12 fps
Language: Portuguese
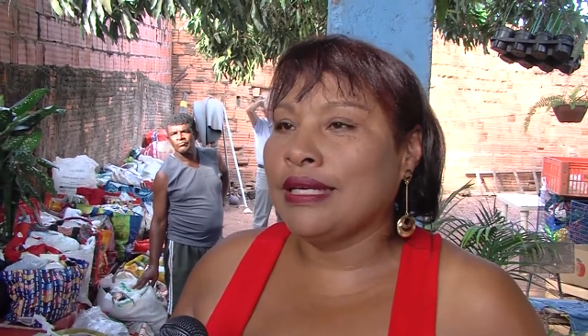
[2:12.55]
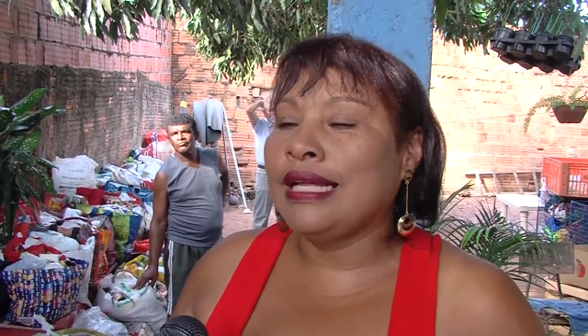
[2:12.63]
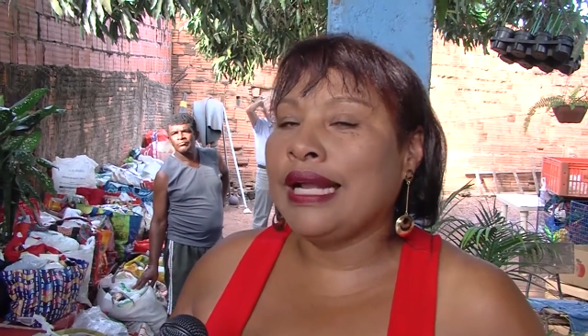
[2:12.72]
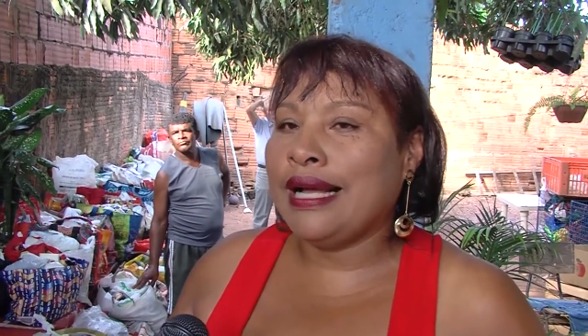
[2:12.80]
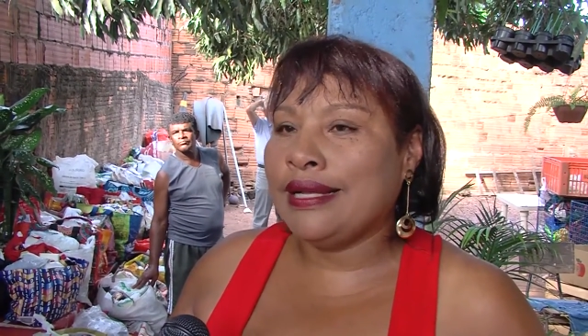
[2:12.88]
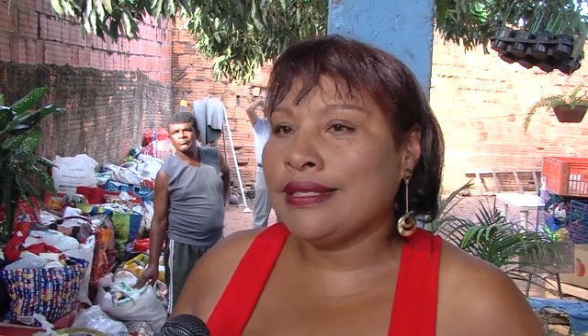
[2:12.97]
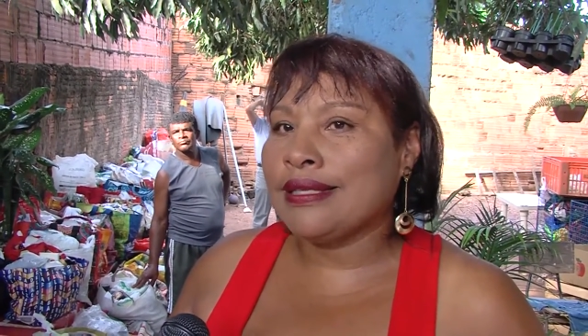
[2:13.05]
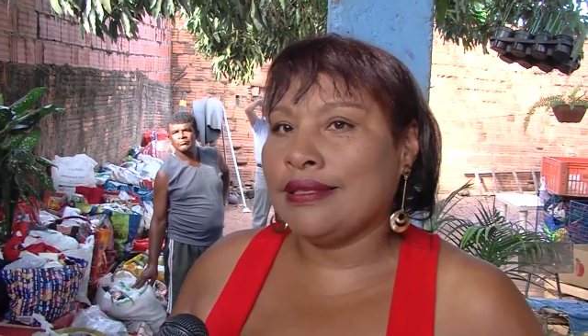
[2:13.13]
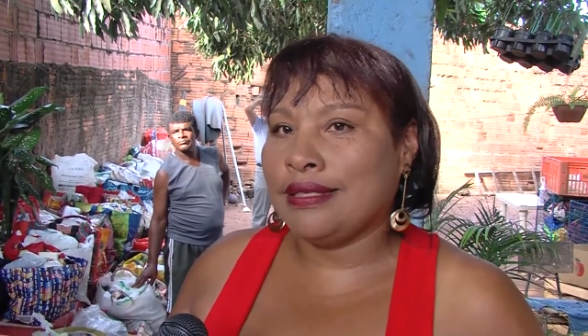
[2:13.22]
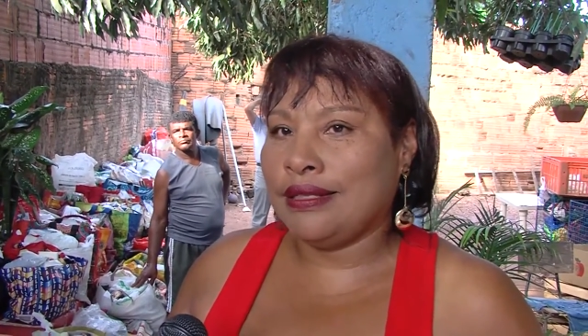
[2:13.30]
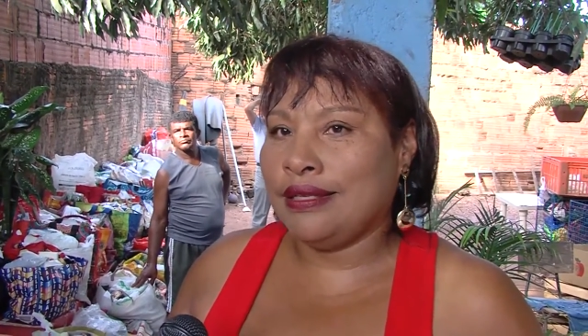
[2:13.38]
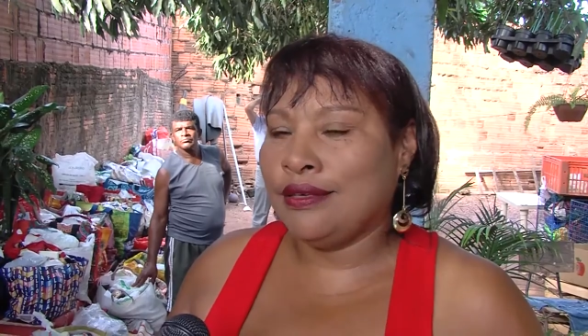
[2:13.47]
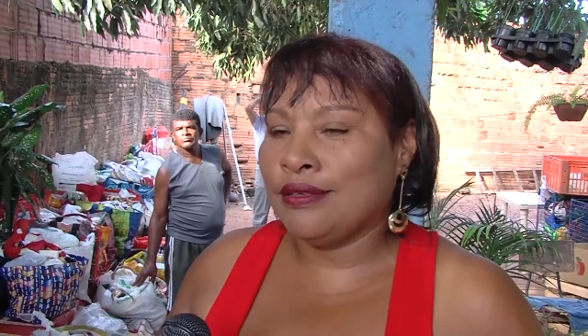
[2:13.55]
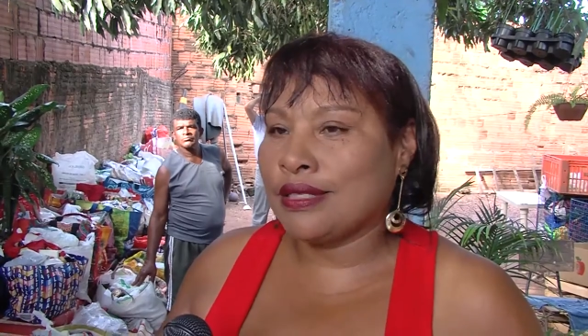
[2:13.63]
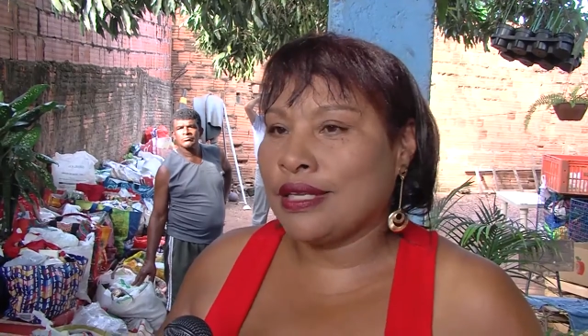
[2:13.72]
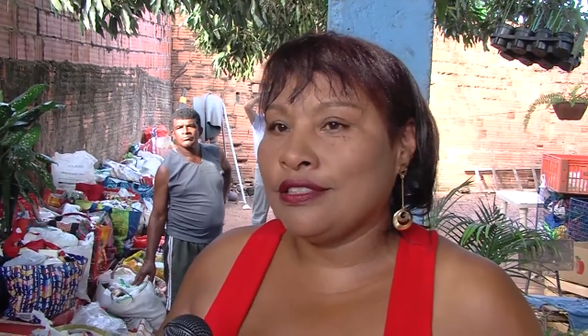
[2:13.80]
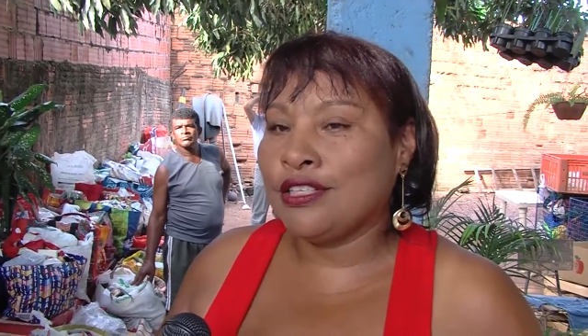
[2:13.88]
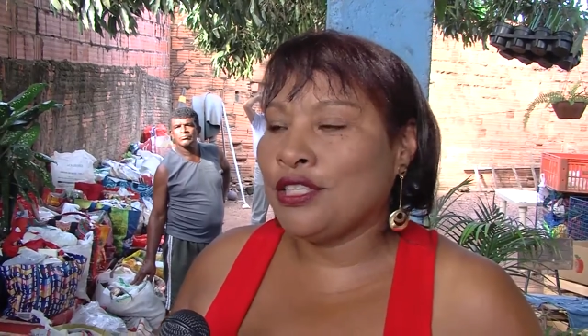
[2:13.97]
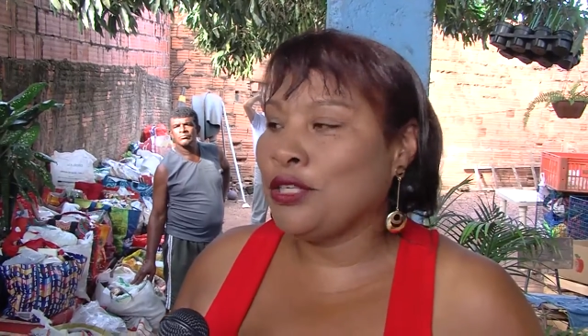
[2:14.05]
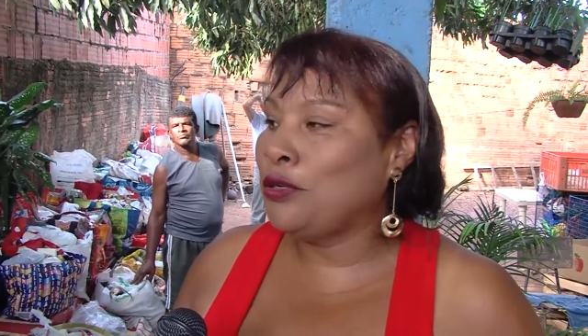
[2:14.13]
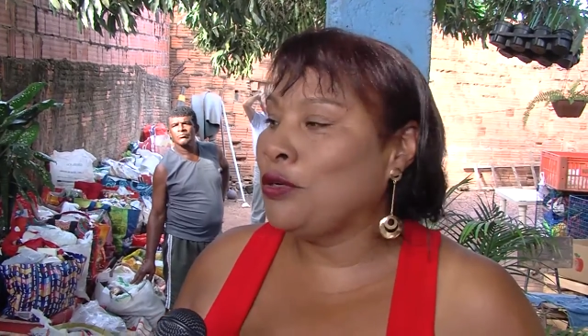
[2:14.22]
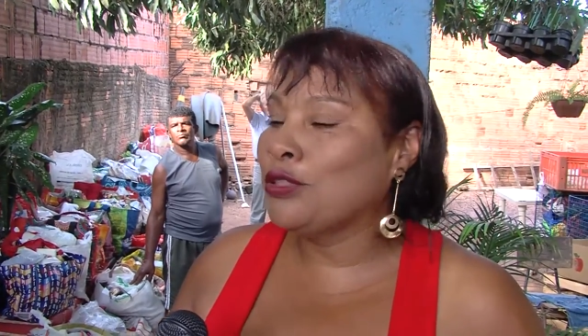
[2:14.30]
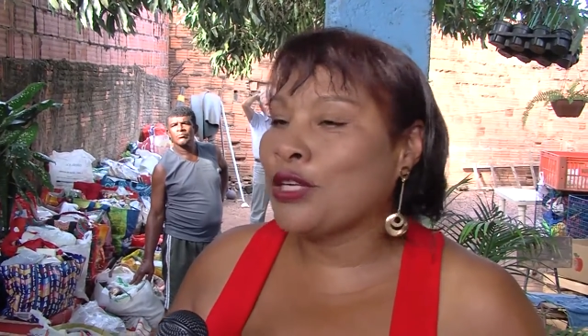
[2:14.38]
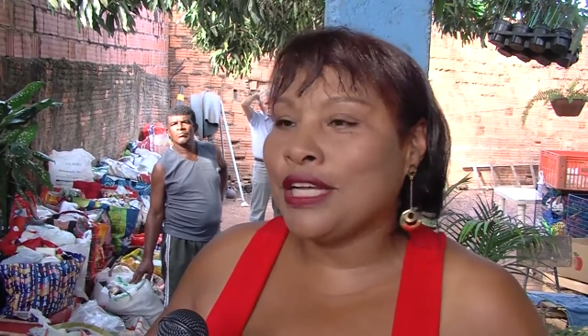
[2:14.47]
graças a Deus, que a gente
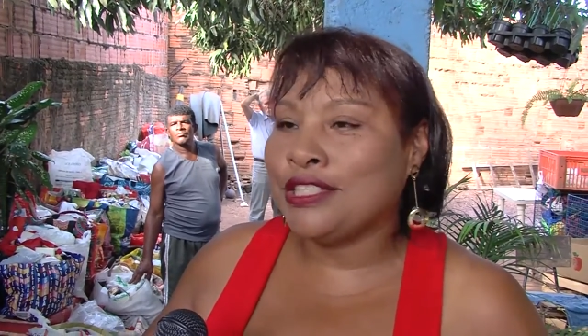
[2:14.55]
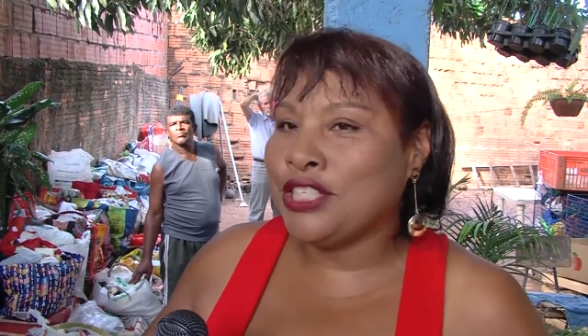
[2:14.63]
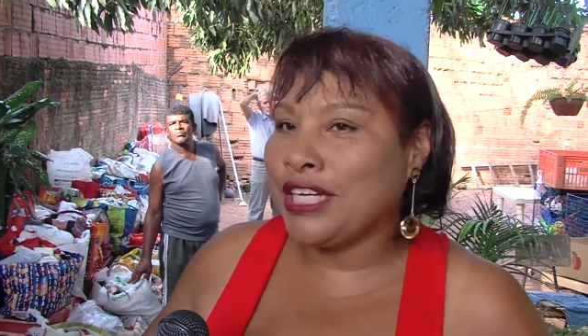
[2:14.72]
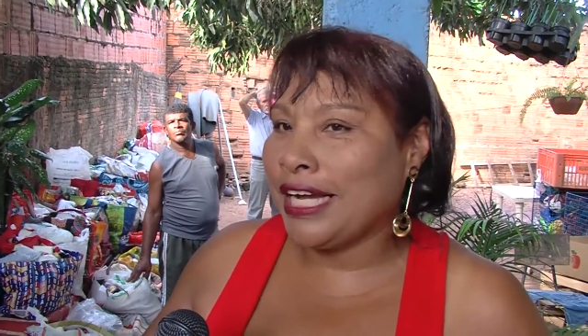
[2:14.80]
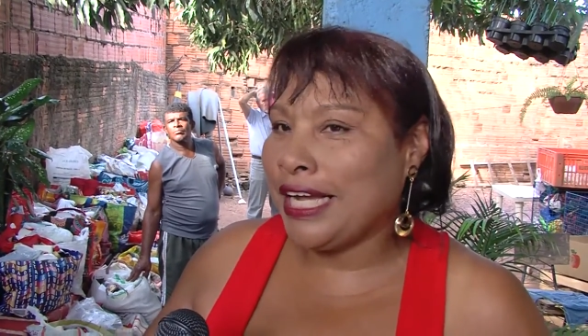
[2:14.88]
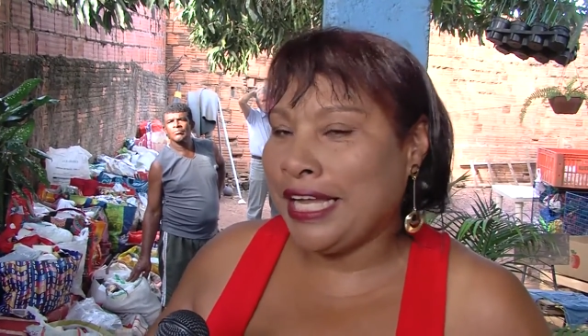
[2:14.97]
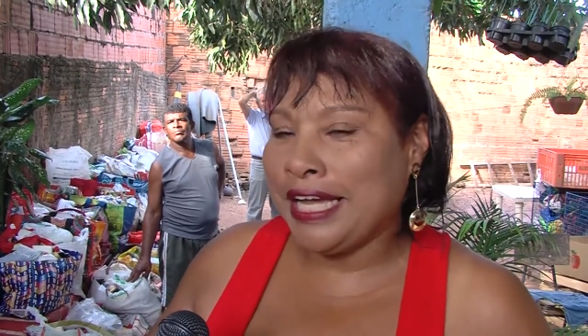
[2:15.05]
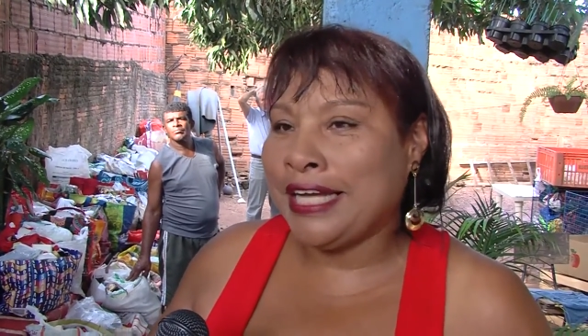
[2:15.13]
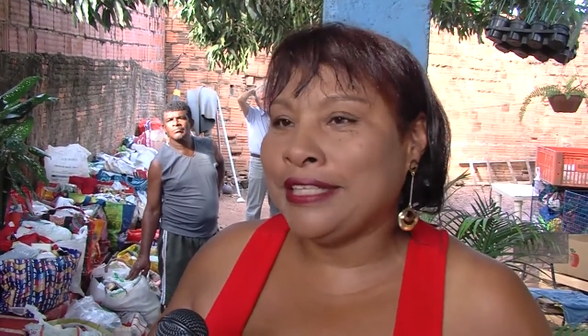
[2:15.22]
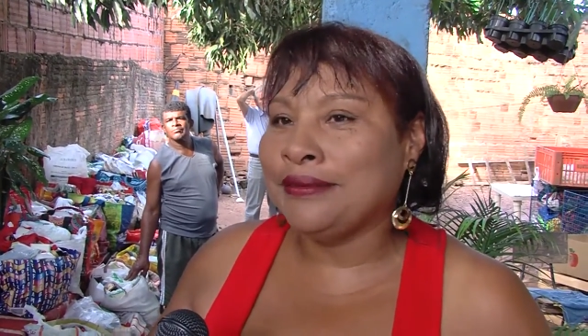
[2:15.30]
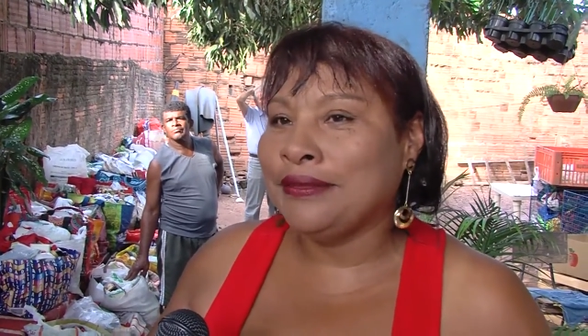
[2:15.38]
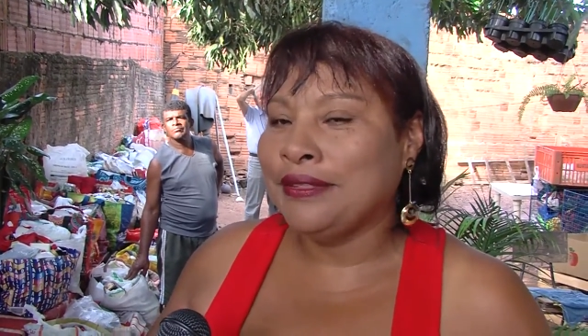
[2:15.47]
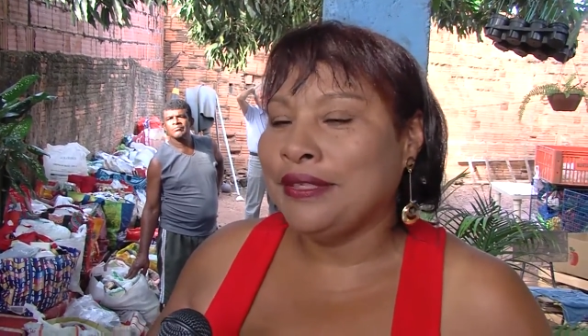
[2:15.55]
nunca tinha ganhado.